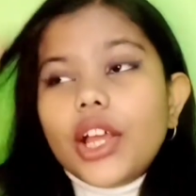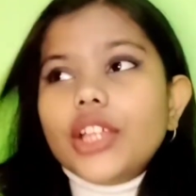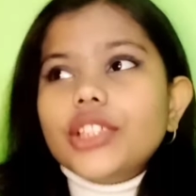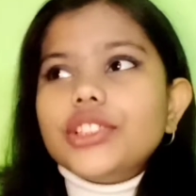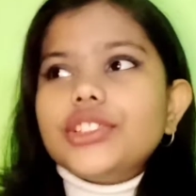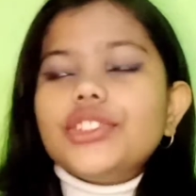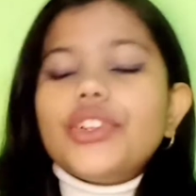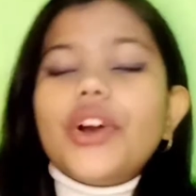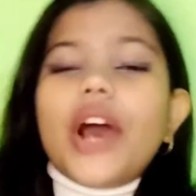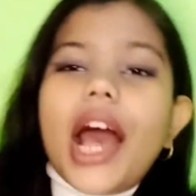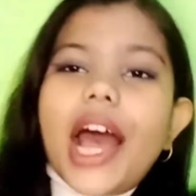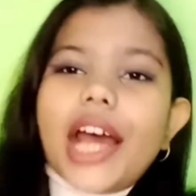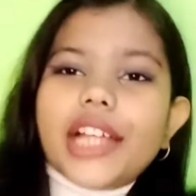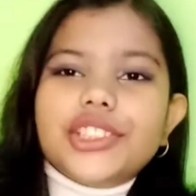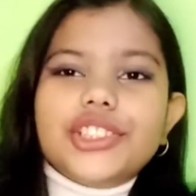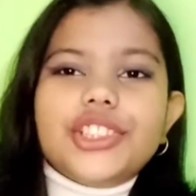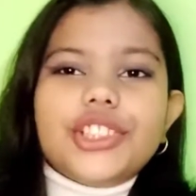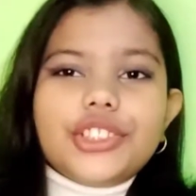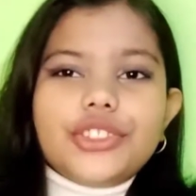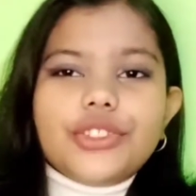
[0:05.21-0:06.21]
सो आज
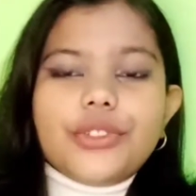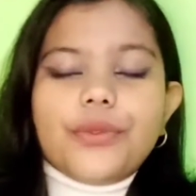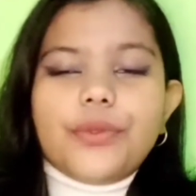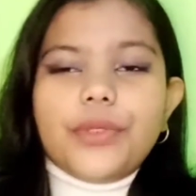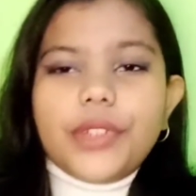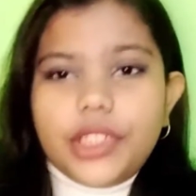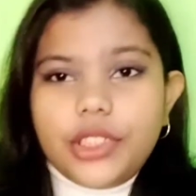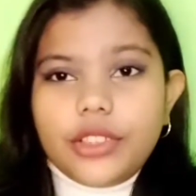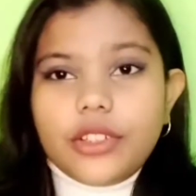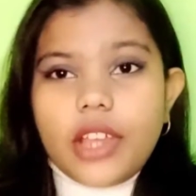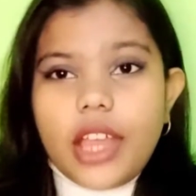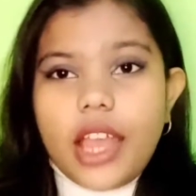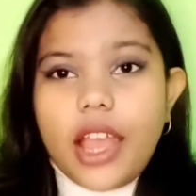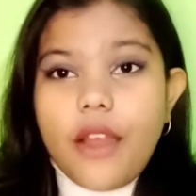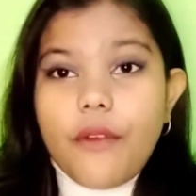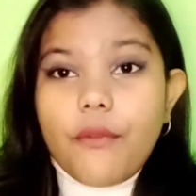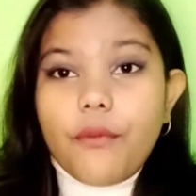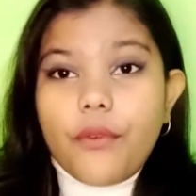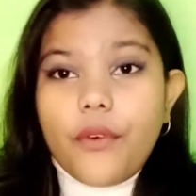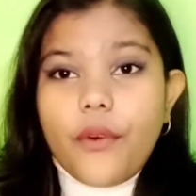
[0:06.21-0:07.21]
की जो वीडियो है
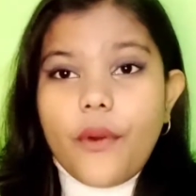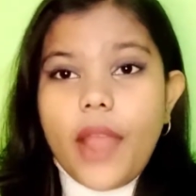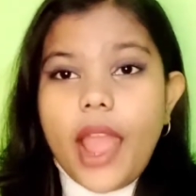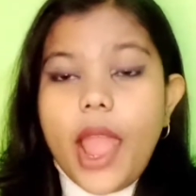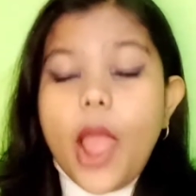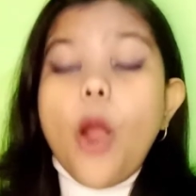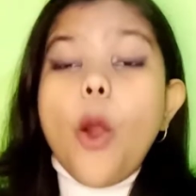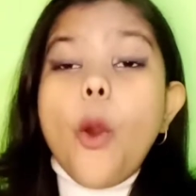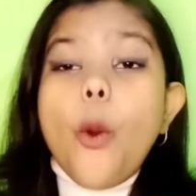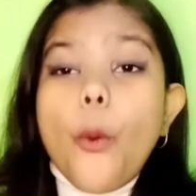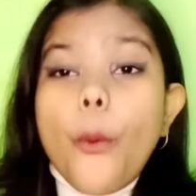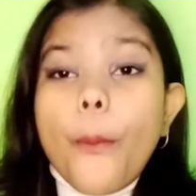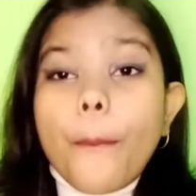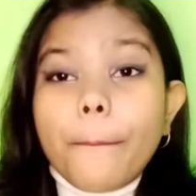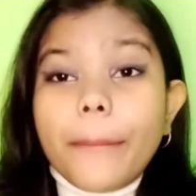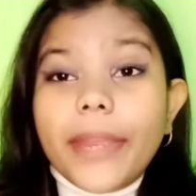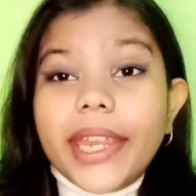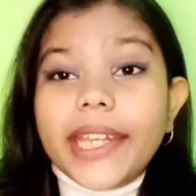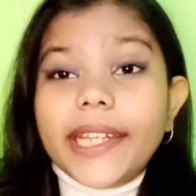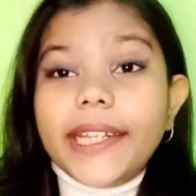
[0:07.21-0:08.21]
वो है होम
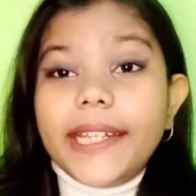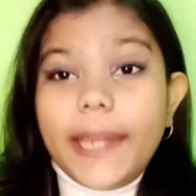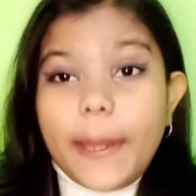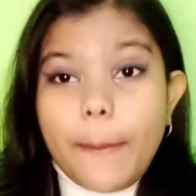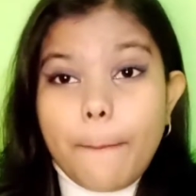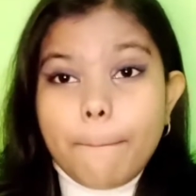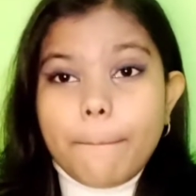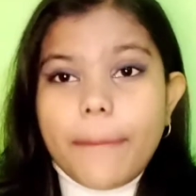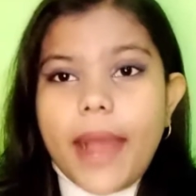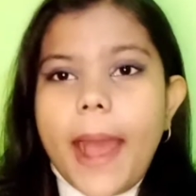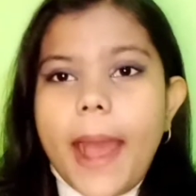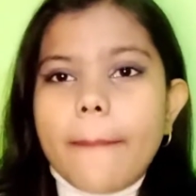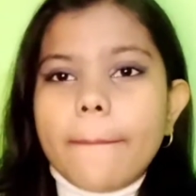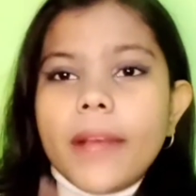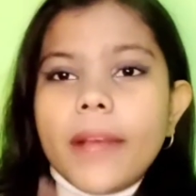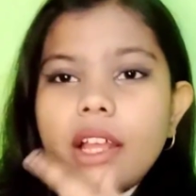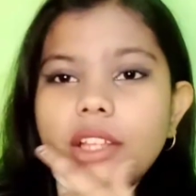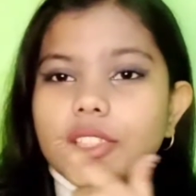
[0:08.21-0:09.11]
मेड लिप बाम